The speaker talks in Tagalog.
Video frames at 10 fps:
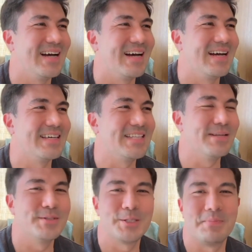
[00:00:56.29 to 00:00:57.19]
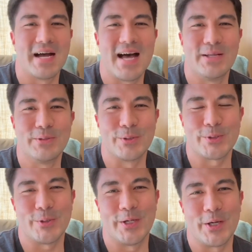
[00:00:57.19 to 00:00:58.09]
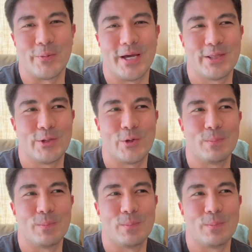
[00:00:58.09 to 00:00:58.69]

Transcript: Uh, hindi naman sa pang-ano, gusto ko lang ikwento